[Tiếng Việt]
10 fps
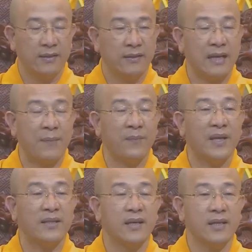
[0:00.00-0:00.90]
5
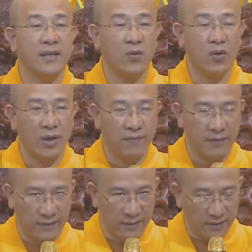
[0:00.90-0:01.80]
cái giới của người
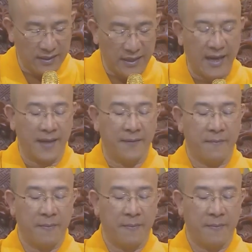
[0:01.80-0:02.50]
Phật tử tại gia.